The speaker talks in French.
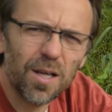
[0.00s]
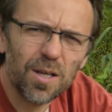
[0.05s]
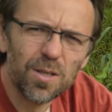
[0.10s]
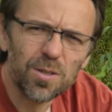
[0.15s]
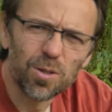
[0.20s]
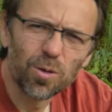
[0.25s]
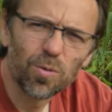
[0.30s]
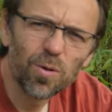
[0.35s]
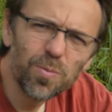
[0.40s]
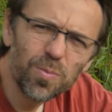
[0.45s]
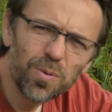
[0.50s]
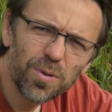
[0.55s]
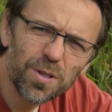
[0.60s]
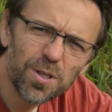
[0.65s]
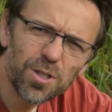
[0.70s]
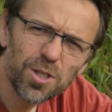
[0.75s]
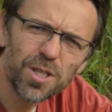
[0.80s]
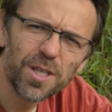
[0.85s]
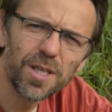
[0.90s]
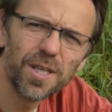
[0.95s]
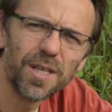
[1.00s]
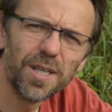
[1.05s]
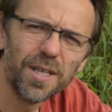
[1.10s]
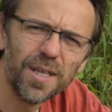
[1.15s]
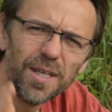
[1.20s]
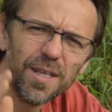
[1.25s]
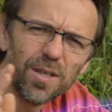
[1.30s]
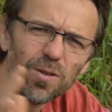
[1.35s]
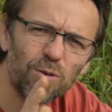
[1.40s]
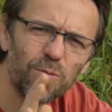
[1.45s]
Ce coin de potager,
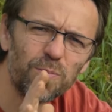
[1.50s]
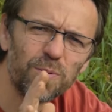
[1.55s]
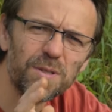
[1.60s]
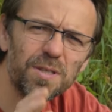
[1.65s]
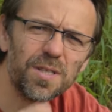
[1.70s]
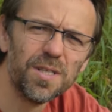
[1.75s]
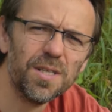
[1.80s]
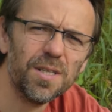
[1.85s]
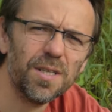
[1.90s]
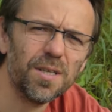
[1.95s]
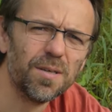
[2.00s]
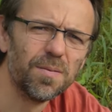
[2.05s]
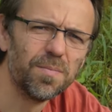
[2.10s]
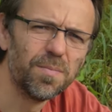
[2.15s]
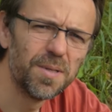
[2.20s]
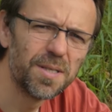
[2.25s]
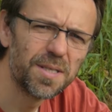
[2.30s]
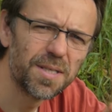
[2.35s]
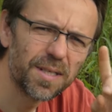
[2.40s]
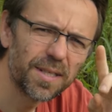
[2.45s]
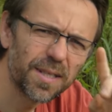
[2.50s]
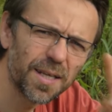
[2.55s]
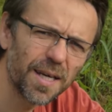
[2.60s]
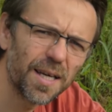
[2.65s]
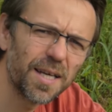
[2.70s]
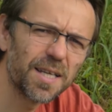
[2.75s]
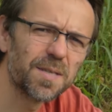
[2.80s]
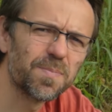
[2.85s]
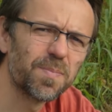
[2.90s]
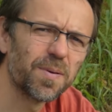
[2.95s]
il est tout petit, mais c'est
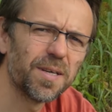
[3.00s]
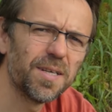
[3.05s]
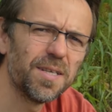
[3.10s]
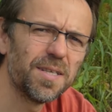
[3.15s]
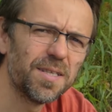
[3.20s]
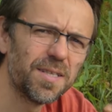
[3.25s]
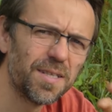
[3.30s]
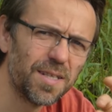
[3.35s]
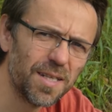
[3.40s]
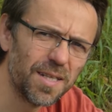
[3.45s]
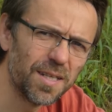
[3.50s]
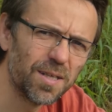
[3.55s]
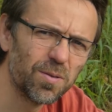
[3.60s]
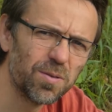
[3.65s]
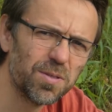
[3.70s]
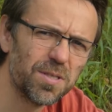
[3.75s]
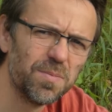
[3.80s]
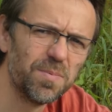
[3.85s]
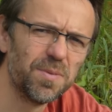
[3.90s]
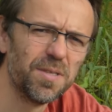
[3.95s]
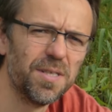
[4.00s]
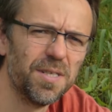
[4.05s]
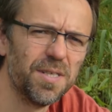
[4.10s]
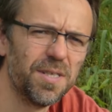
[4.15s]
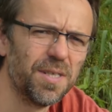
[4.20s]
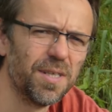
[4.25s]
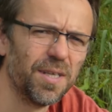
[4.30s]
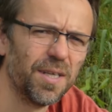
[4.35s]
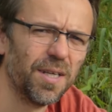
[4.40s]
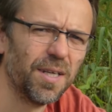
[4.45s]
exprès s'il est aussi
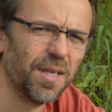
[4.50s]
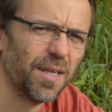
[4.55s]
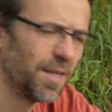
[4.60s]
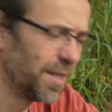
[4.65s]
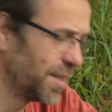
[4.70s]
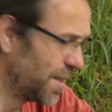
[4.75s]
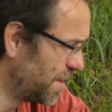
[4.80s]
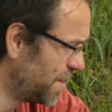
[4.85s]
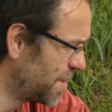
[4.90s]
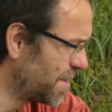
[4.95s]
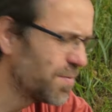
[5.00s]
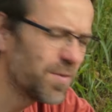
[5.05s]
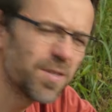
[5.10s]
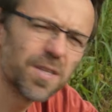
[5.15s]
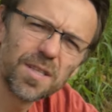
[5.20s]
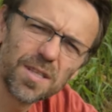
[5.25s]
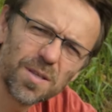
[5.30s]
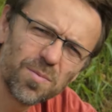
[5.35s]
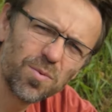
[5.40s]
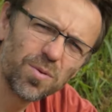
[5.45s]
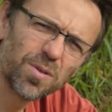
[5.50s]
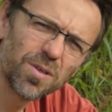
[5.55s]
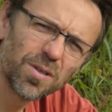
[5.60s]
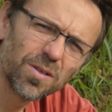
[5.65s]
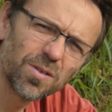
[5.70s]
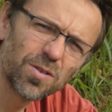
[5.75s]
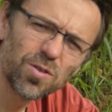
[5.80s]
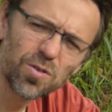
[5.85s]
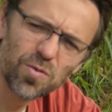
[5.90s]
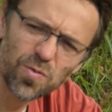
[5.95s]
petit. Et si vous êtes
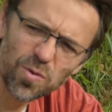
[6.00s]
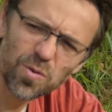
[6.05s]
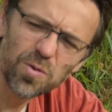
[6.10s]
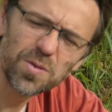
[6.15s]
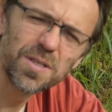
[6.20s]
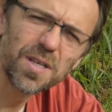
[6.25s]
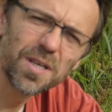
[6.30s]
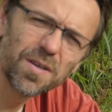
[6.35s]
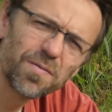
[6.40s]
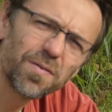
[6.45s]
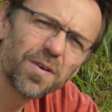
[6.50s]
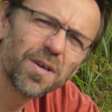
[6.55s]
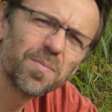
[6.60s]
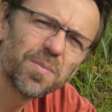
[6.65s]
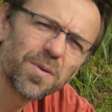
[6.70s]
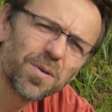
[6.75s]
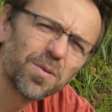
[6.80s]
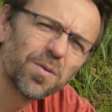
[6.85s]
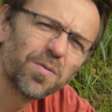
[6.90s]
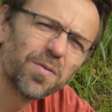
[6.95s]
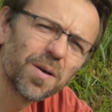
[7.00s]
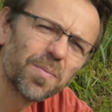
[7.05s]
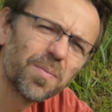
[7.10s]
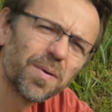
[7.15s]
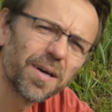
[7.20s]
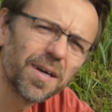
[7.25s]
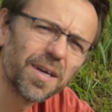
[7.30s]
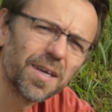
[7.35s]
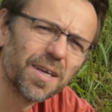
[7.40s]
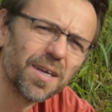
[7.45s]
débutant, je vous conseille vraiment de faire
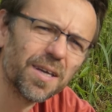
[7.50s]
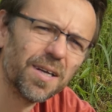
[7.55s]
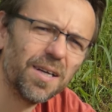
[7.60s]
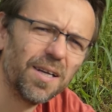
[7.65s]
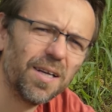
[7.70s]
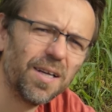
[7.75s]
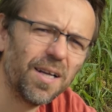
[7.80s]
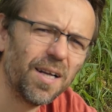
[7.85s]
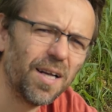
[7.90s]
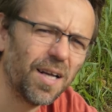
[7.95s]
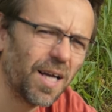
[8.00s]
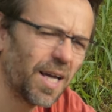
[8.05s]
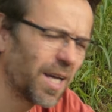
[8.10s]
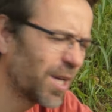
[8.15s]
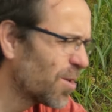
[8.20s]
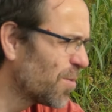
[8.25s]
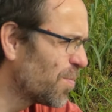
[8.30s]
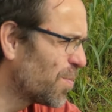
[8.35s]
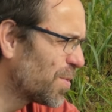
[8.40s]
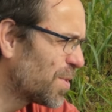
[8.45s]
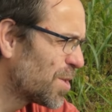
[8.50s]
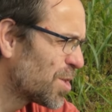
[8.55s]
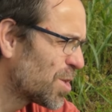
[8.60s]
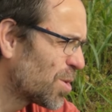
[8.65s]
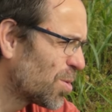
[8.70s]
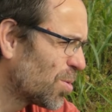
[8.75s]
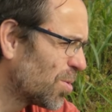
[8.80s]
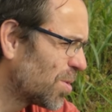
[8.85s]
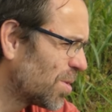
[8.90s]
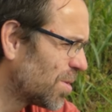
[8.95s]
pareil. Avec un potager
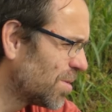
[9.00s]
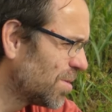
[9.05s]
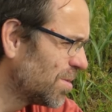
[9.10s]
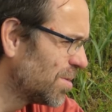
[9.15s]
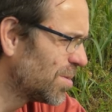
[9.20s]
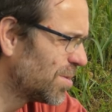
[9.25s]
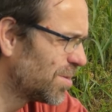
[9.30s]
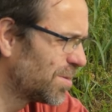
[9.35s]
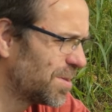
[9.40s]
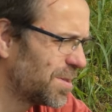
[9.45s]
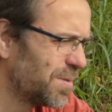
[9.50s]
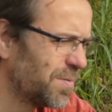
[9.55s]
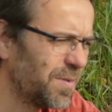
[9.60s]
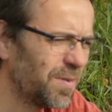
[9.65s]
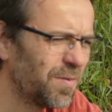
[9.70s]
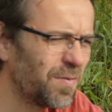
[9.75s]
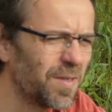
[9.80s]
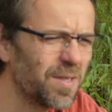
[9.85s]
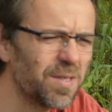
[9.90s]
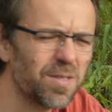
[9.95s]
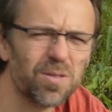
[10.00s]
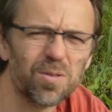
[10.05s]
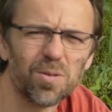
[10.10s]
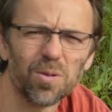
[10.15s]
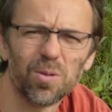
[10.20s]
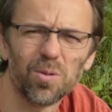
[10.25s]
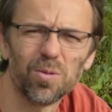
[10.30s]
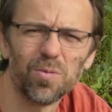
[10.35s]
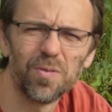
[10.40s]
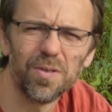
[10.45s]
trop grand, on a vite fait de se
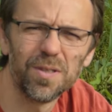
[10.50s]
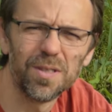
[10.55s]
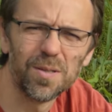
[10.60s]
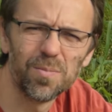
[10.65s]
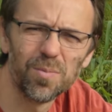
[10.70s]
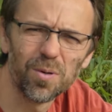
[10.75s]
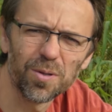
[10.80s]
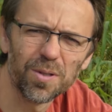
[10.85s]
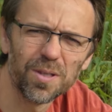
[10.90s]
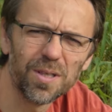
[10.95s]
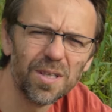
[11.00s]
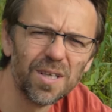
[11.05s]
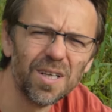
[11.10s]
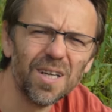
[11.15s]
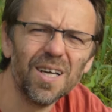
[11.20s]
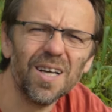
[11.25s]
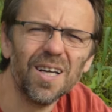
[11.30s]
retrouver débordé,